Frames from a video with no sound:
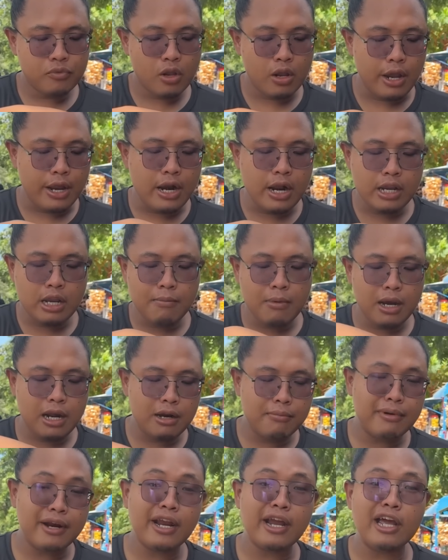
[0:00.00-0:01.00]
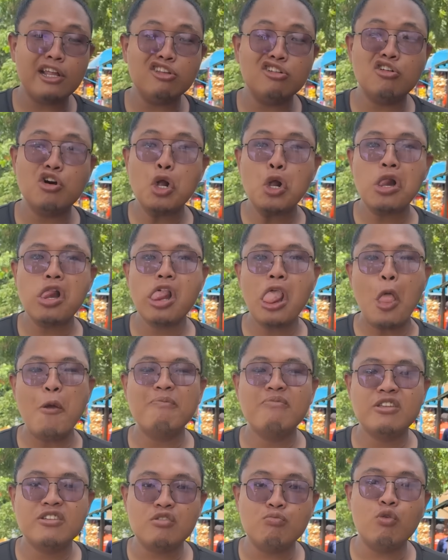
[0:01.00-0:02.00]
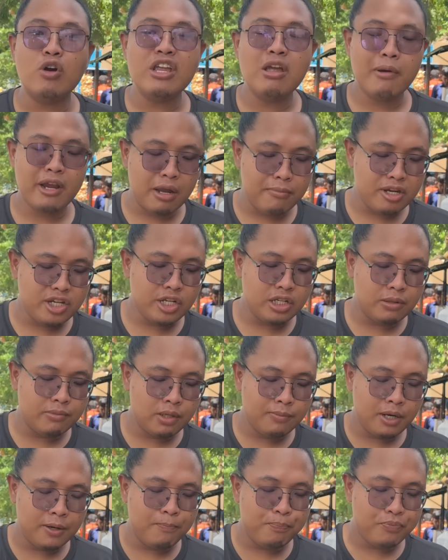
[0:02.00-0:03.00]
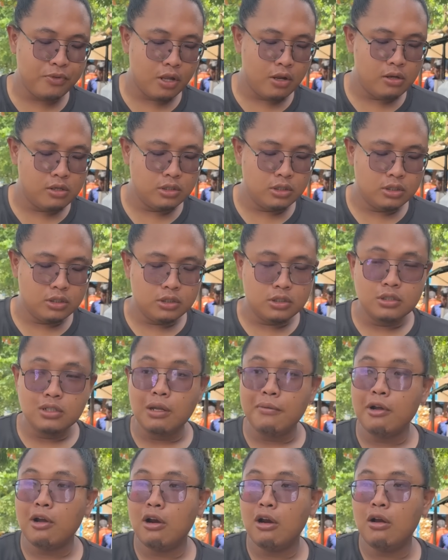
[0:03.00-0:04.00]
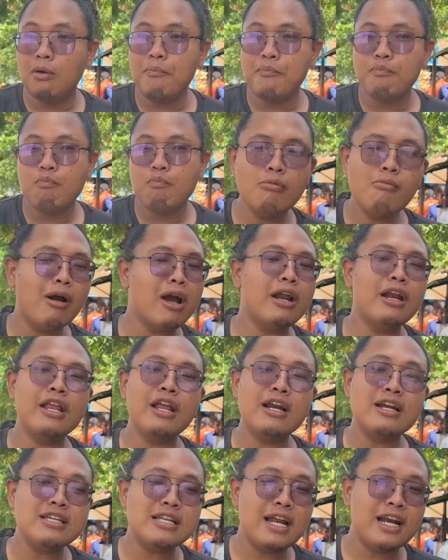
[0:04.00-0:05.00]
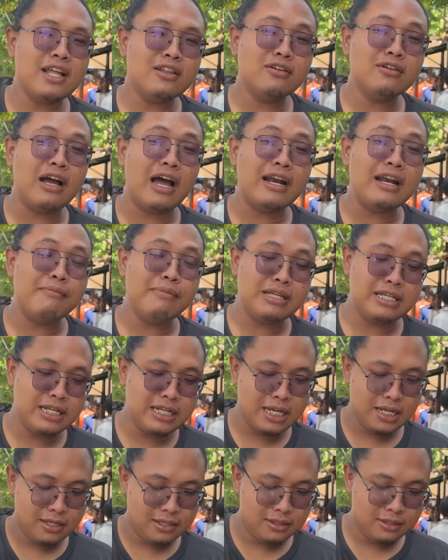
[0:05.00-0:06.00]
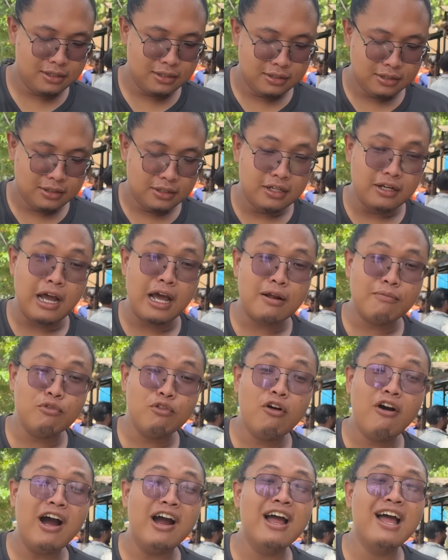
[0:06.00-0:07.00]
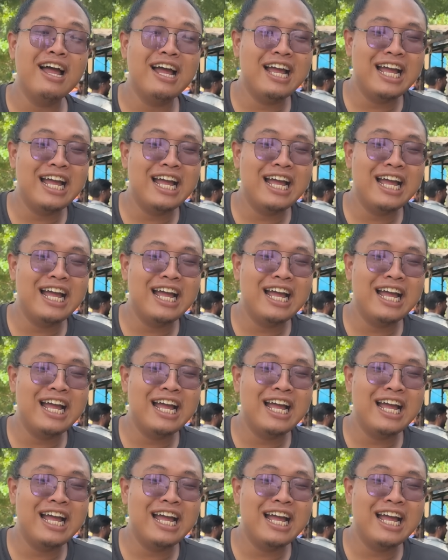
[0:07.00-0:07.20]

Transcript: Enaknya makanan mereka itu semuanya pakai micin, teman-teman. Tapi kalau makanan yang di sana itu nggak ada micinnya. Garam doang.